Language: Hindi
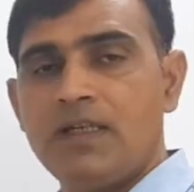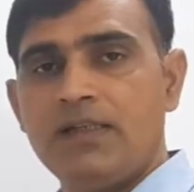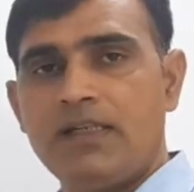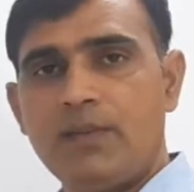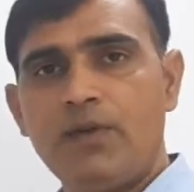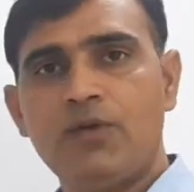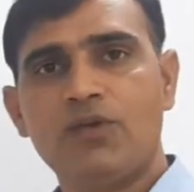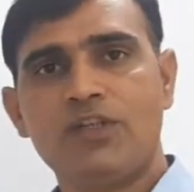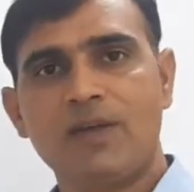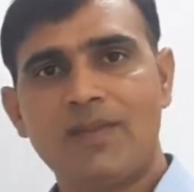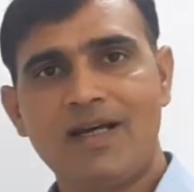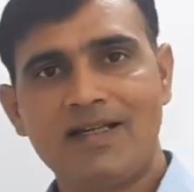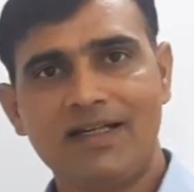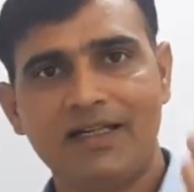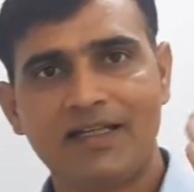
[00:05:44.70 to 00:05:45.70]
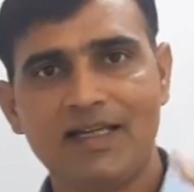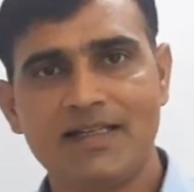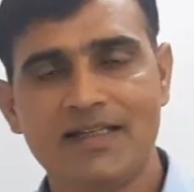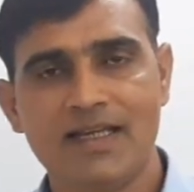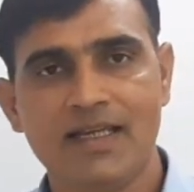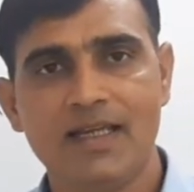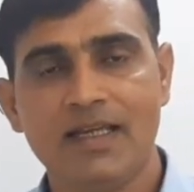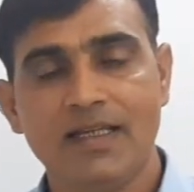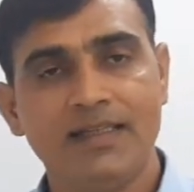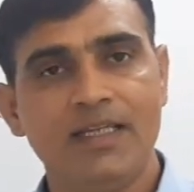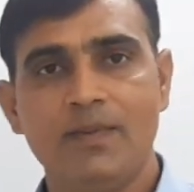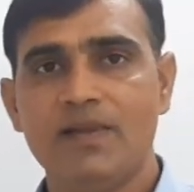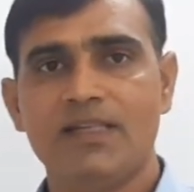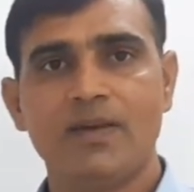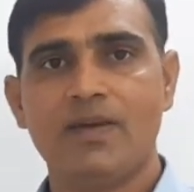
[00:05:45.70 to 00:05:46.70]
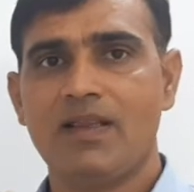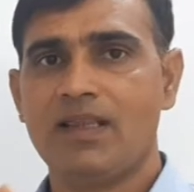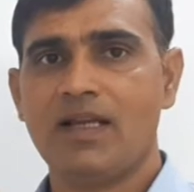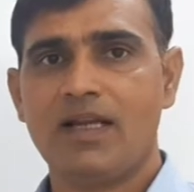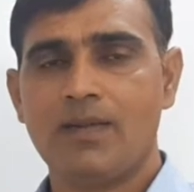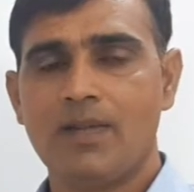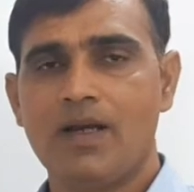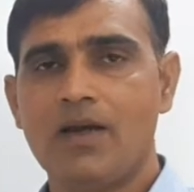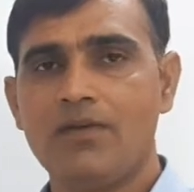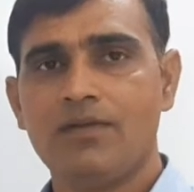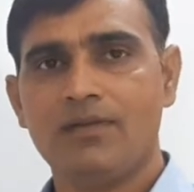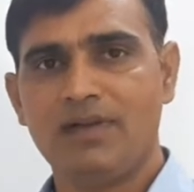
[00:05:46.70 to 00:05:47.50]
सभी को समान कर दिया जाए ये भी समानता का भाव